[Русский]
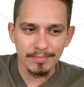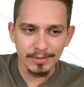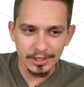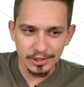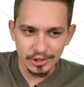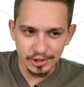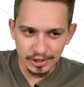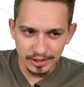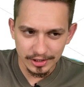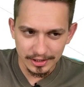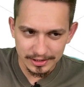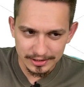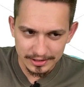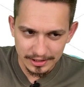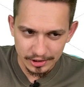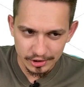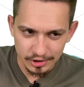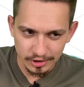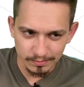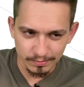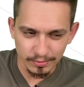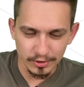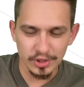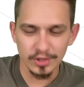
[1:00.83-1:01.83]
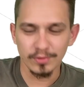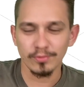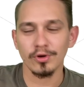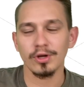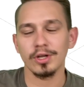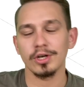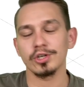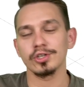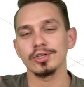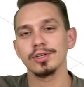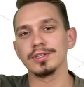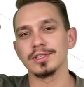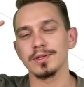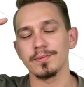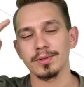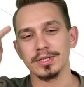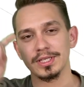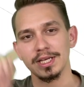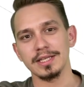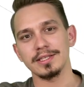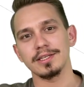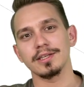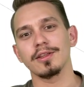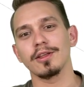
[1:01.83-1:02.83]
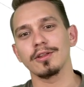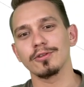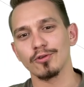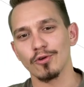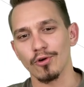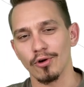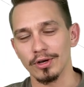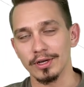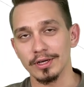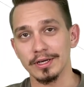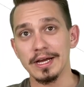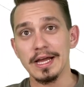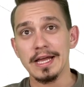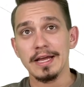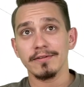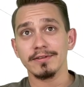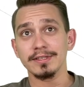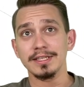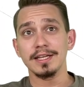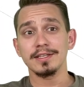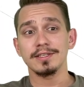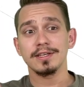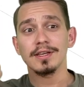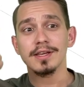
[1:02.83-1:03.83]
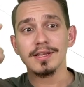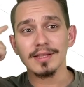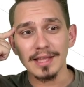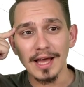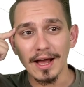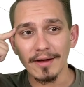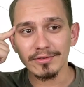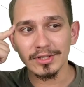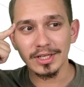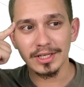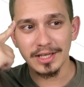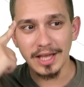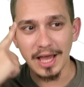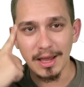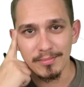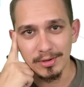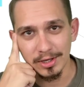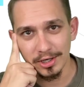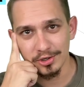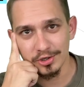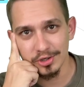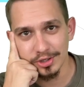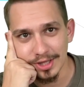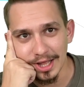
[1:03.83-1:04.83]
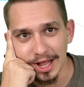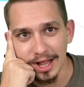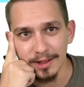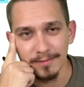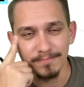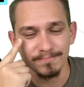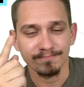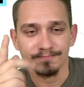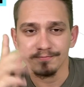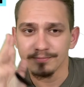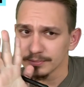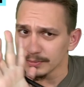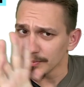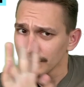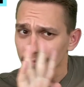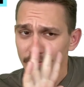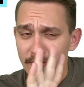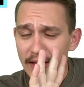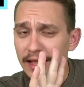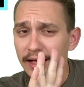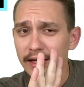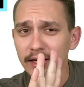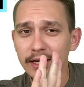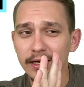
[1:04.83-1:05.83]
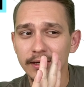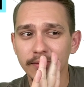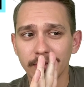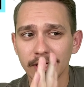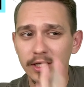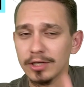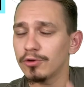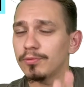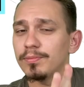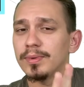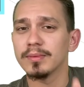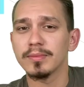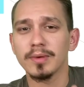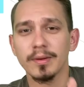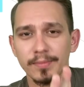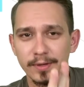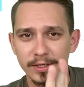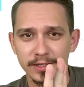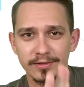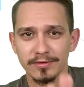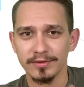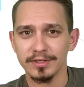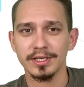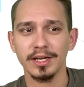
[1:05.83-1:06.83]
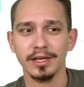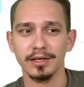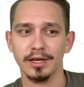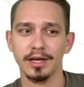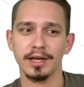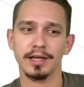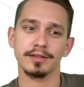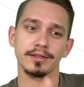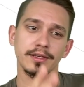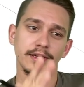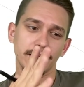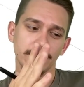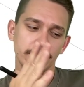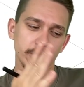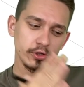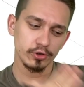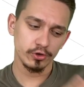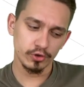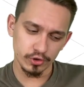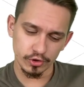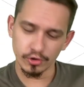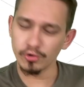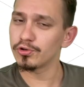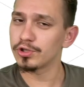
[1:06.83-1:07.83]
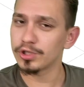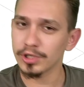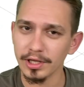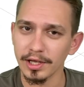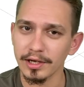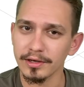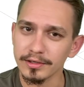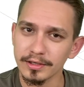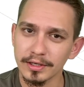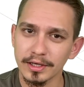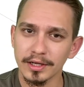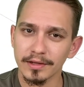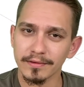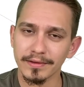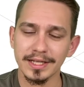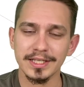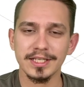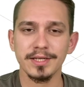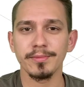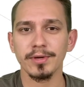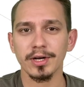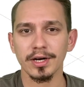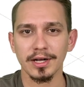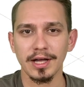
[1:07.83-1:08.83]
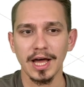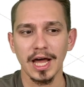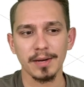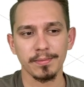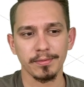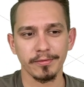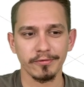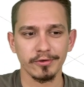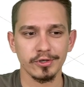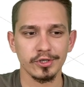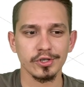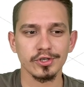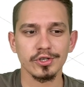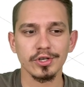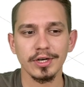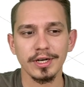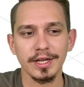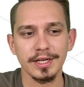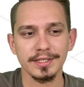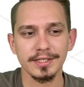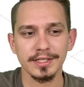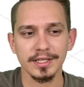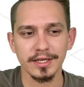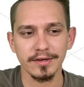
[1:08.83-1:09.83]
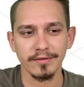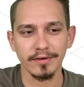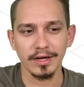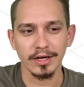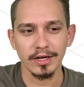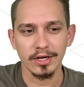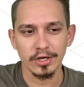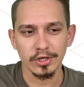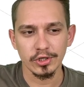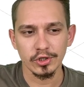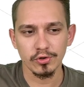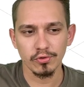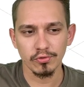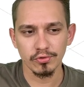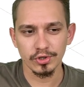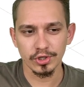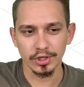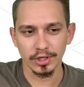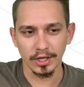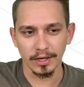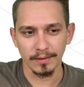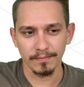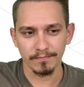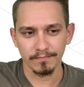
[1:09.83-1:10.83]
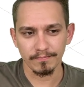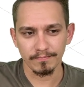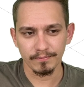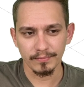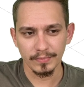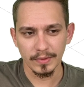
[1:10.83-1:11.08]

причина, значит, почему я решил записать этот ролик. Вы знаете, недавно я перечитал а, мои любимые произведения. Это «Чучело» Владимира Карповича Железникова, «Чучело»,